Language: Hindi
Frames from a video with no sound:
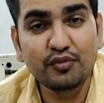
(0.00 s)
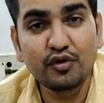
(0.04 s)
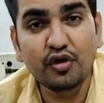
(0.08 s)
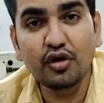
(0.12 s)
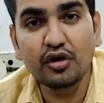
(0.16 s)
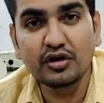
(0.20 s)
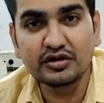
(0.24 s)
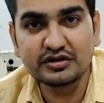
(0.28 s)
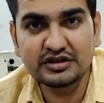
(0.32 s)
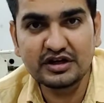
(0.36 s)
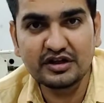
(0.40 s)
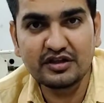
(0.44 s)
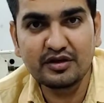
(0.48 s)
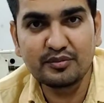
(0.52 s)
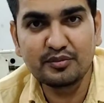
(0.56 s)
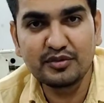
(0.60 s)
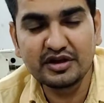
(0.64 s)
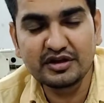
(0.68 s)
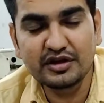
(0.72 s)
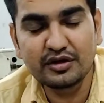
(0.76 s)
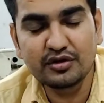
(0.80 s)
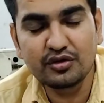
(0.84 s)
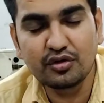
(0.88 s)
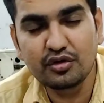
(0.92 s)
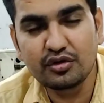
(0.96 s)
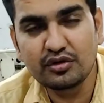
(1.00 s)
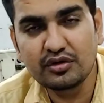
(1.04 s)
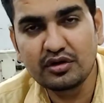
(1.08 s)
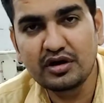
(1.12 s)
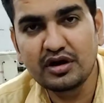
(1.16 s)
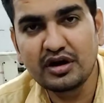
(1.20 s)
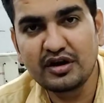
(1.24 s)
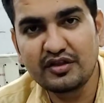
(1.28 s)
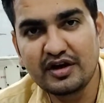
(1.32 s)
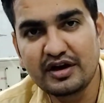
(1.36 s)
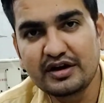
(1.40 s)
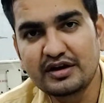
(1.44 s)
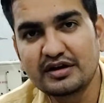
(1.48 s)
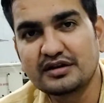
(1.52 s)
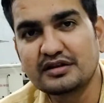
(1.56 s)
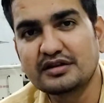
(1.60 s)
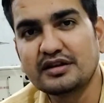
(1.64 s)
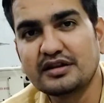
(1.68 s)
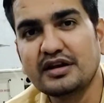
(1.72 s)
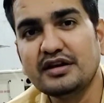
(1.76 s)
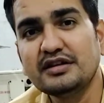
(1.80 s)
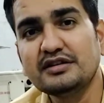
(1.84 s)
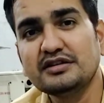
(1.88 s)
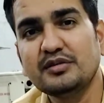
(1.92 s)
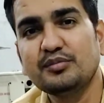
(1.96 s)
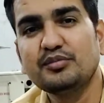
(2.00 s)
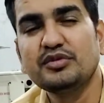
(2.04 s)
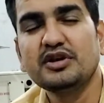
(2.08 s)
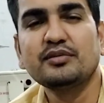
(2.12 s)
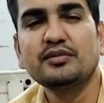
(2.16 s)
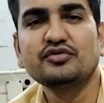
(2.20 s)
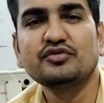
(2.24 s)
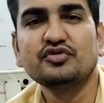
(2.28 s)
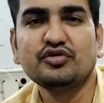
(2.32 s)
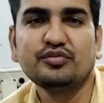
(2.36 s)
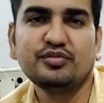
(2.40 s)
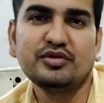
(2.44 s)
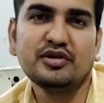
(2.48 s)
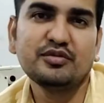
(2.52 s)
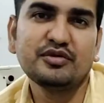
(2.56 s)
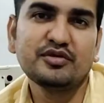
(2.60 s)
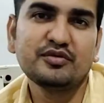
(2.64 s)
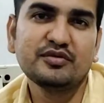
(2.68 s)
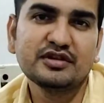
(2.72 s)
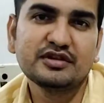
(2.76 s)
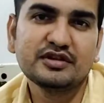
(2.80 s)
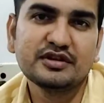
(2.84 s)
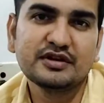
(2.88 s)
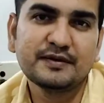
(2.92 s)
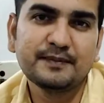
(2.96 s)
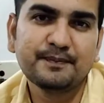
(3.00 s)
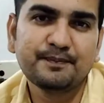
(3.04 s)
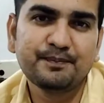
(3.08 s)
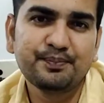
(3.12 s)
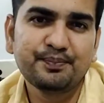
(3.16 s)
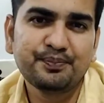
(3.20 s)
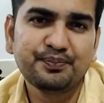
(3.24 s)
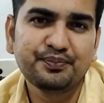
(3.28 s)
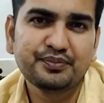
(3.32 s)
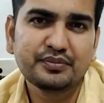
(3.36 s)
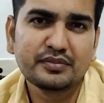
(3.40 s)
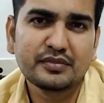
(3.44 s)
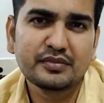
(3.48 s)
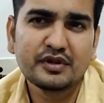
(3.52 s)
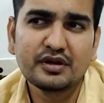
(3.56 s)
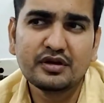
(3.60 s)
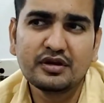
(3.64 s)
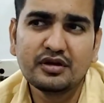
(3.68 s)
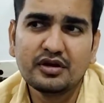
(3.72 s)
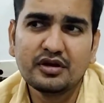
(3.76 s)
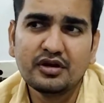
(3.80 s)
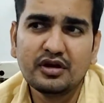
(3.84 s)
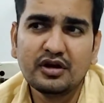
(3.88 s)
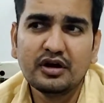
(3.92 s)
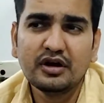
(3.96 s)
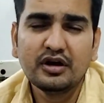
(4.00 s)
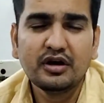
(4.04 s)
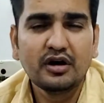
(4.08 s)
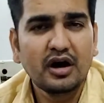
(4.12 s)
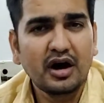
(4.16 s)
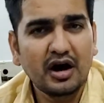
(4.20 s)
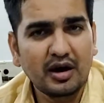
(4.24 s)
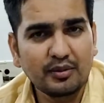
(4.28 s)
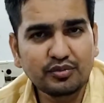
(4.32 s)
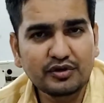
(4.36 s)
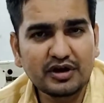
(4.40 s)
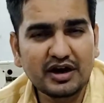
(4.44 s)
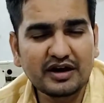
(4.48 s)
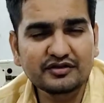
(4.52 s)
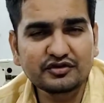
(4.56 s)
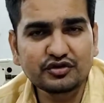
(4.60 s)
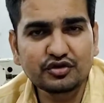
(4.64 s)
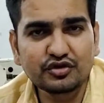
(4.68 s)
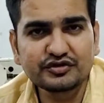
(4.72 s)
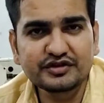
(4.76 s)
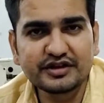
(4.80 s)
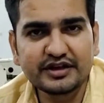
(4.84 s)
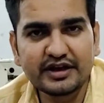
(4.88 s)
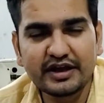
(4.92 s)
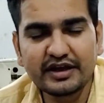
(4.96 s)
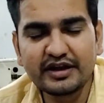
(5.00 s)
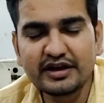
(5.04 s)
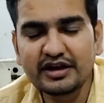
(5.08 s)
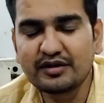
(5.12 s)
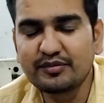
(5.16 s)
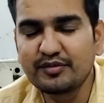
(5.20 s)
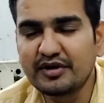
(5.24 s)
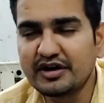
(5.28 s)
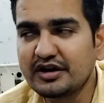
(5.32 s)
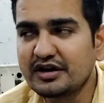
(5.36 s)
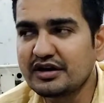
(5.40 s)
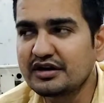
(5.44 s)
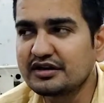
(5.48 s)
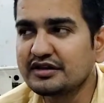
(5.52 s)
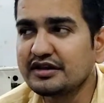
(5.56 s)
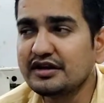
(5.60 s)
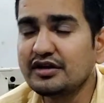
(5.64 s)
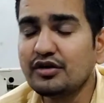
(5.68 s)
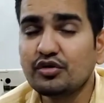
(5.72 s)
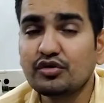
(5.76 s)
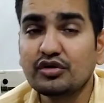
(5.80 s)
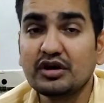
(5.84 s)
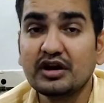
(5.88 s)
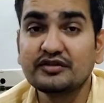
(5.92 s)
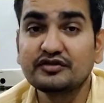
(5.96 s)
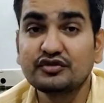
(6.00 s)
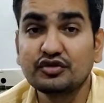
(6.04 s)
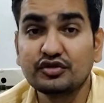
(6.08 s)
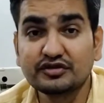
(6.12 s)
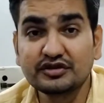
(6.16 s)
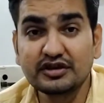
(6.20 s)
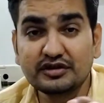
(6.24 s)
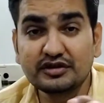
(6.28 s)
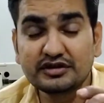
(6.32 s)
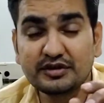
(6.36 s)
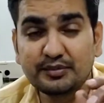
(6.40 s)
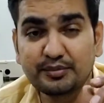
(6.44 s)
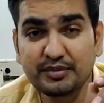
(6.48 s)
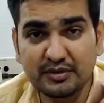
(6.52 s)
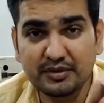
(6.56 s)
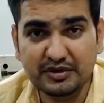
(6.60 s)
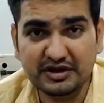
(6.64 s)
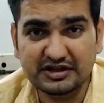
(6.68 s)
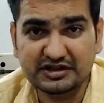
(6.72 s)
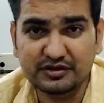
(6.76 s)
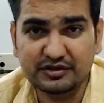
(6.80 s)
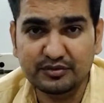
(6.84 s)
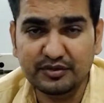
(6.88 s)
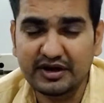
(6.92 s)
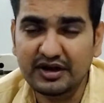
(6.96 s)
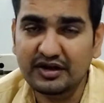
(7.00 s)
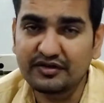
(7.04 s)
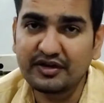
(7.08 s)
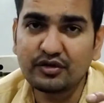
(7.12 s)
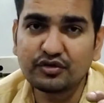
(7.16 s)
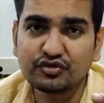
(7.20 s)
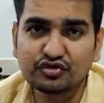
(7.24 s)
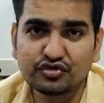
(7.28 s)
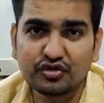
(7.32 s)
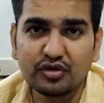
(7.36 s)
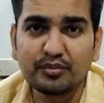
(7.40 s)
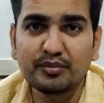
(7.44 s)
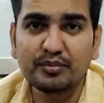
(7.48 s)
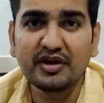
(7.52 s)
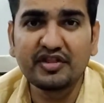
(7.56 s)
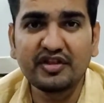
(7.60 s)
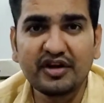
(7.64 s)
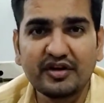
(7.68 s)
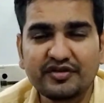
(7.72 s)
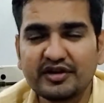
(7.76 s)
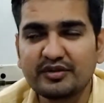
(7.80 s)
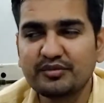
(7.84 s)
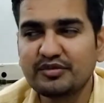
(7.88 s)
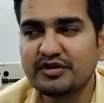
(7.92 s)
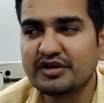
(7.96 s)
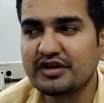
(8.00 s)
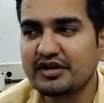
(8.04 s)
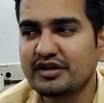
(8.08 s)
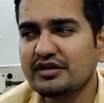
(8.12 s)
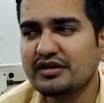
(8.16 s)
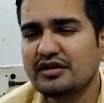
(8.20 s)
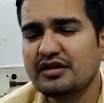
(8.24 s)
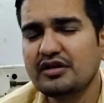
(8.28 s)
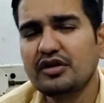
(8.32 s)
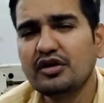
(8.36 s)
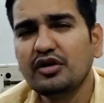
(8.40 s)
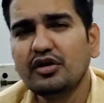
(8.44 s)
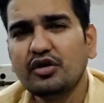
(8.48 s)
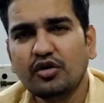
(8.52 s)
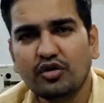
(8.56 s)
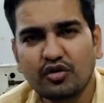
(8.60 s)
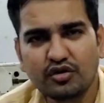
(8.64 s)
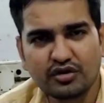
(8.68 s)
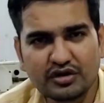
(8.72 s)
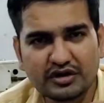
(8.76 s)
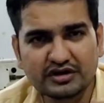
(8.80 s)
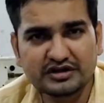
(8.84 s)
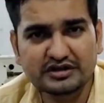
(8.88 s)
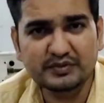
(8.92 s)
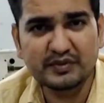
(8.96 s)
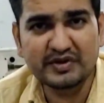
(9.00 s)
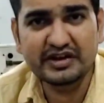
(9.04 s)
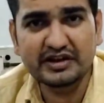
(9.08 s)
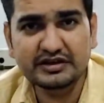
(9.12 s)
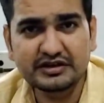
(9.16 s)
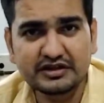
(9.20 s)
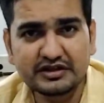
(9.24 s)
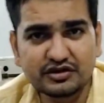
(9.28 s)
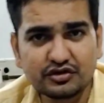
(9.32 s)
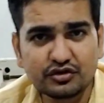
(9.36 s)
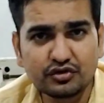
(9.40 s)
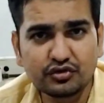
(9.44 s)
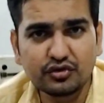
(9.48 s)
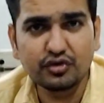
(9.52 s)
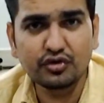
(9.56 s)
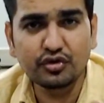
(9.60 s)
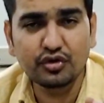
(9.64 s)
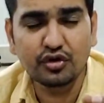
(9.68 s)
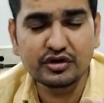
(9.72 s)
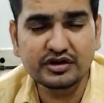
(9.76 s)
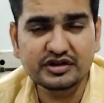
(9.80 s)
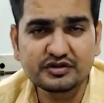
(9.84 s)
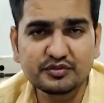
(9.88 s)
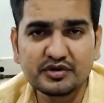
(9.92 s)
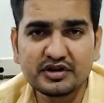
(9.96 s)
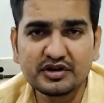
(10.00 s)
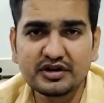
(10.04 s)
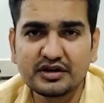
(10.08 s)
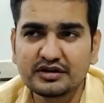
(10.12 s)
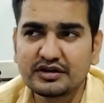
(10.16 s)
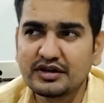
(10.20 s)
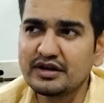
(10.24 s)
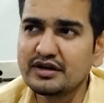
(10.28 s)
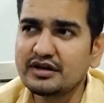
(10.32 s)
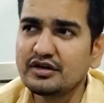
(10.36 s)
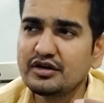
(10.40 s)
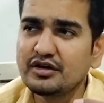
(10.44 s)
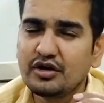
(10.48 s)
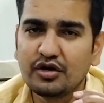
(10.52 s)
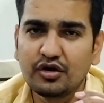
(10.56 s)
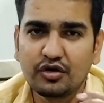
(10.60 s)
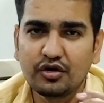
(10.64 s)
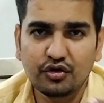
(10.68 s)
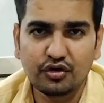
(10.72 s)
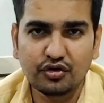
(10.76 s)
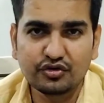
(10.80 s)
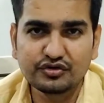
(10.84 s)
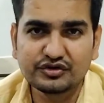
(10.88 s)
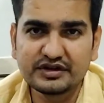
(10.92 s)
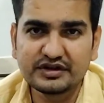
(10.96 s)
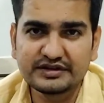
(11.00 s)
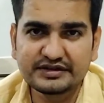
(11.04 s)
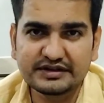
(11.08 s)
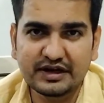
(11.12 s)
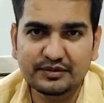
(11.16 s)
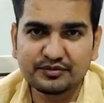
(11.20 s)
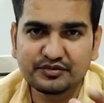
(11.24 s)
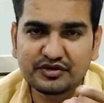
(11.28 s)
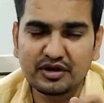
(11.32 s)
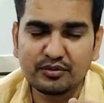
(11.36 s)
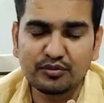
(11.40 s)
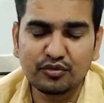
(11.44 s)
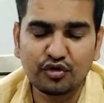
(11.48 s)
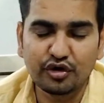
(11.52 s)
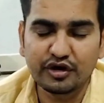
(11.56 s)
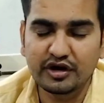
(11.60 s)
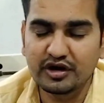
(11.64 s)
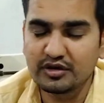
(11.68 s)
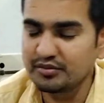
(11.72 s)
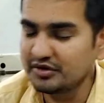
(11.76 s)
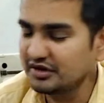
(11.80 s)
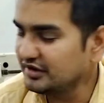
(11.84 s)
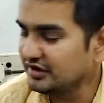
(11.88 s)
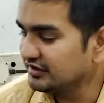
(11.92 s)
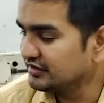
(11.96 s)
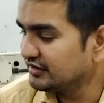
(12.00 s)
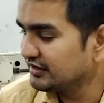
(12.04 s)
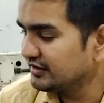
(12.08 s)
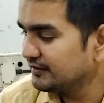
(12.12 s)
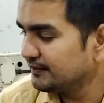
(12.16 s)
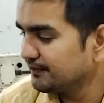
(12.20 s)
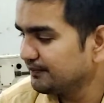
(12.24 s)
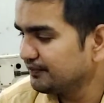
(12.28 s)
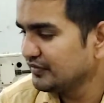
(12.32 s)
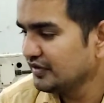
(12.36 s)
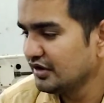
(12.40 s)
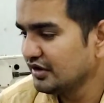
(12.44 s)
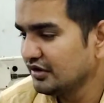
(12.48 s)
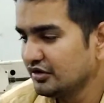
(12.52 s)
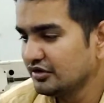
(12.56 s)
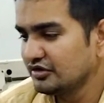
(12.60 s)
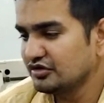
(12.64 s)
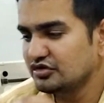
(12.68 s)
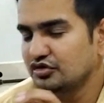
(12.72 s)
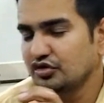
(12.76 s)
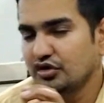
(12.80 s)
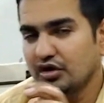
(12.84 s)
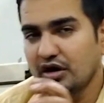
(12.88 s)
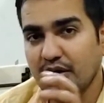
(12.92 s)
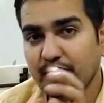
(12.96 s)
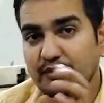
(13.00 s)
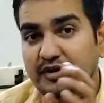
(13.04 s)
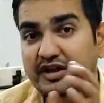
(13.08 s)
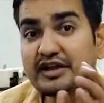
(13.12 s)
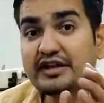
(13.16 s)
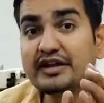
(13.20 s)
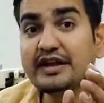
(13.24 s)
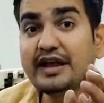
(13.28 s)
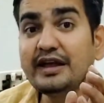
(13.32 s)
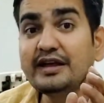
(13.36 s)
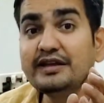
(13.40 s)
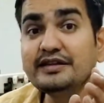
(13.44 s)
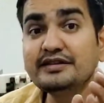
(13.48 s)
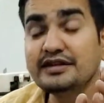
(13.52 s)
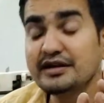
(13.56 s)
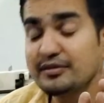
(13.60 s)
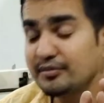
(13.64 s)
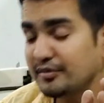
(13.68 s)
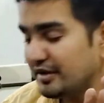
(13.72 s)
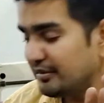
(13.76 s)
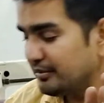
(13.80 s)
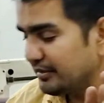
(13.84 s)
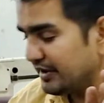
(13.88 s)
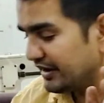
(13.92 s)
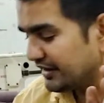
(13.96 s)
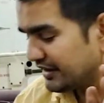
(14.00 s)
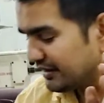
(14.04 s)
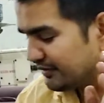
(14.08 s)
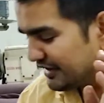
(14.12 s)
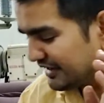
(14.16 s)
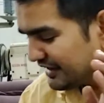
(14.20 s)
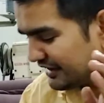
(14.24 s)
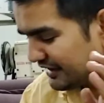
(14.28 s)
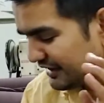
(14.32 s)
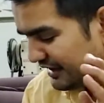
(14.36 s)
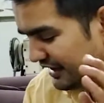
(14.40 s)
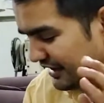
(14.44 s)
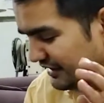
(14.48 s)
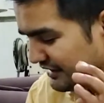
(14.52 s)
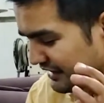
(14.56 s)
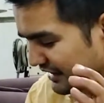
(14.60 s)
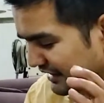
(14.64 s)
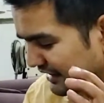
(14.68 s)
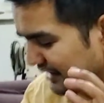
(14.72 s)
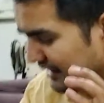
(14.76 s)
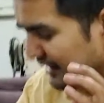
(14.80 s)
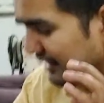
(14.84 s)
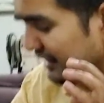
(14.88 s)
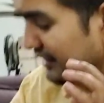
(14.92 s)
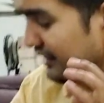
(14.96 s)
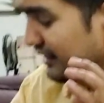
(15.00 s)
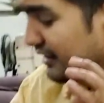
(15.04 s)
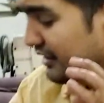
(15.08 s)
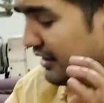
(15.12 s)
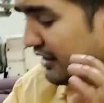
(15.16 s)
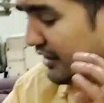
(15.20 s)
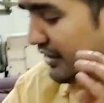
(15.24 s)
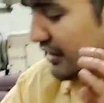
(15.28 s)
बहुत ज़्यादा मेजर रोल अदा करता है जब भी आप सोफ़ा बनवाते हैं जी हम खासतौर से यही रिकमेंड करते हैं और ख़ासतौर से जब भी कस्टमर आता है उसको हम बताते भी हैं कस्टमर इन चीज़ों को नोटिस भी करता है और उसी हिसाब से हम ऑर्डर भी लेते हैं तो अभी यही से मैं बैठे बैठे यही देखेंगे